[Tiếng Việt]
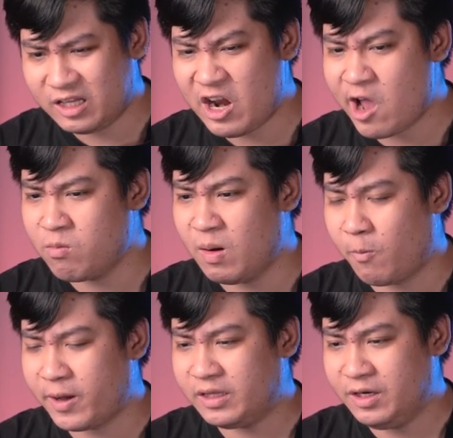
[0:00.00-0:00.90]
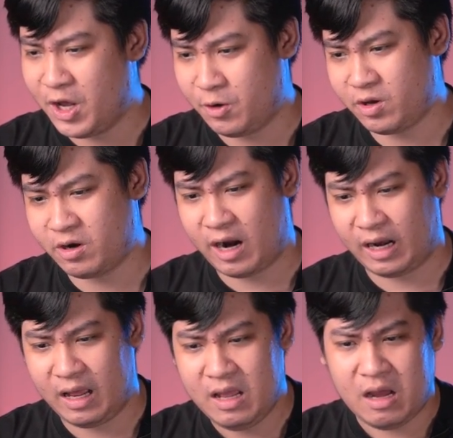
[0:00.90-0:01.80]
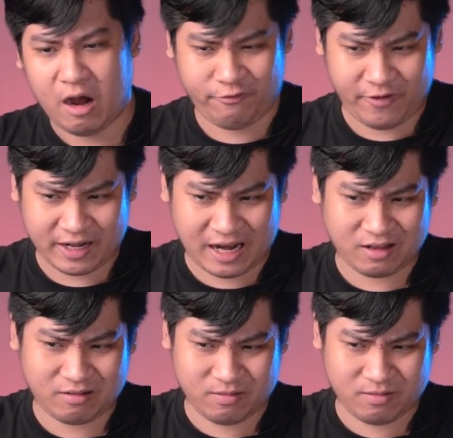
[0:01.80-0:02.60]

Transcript: thì đây cũng là một cái tín hiệu cho rằng là uh, Fed đã